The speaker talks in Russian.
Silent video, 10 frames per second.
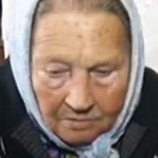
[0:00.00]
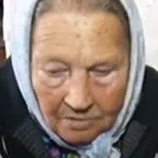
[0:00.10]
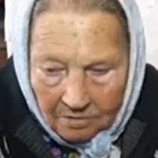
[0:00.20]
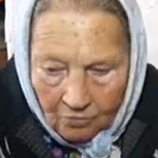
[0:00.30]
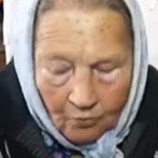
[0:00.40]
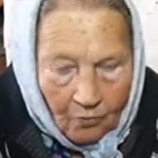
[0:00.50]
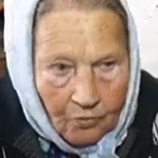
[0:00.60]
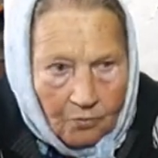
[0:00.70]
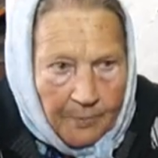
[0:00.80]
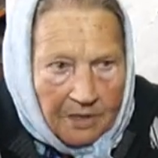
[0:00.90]

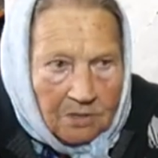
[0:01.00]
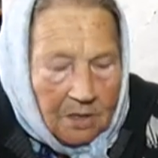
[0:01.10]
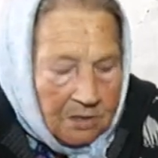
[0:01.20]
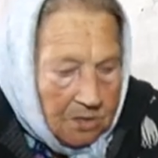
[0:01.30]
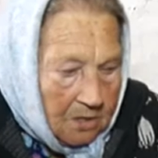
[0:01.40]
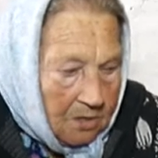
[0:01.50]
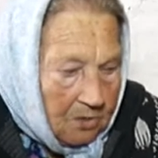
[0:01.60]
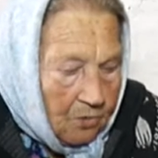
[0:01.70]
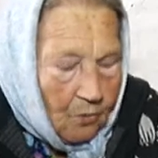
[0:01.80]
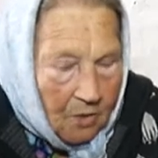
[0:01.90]
Другую 15 дней
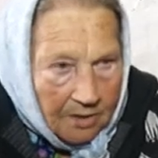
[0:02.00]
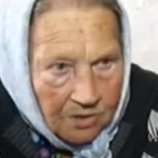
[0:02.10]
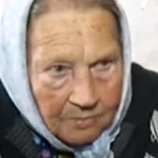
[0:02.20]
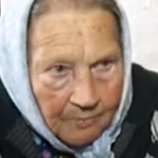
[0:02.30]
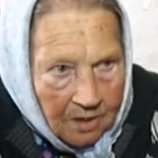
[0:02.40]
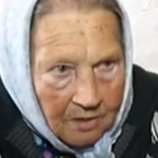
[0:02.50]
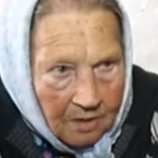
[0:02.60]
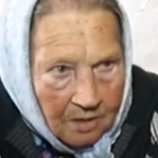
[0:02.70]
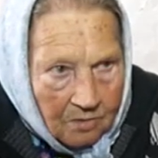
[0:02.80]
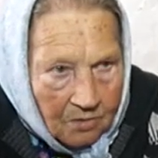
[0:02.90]
другая смена
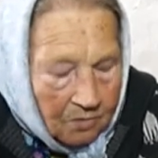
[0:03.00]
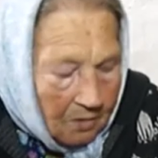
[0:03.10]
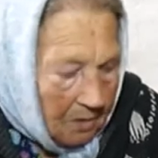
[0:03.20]
едет.